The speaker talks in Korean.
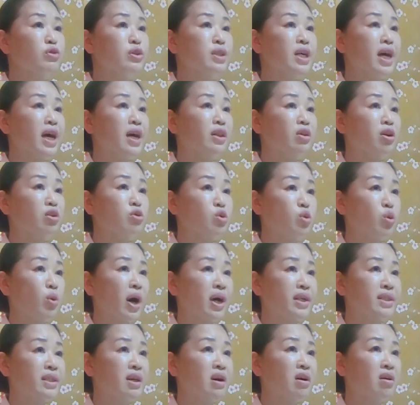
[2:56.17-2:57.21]
운세가 더
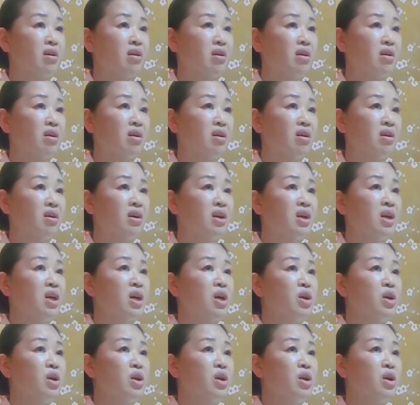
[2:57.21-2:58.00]
좋아서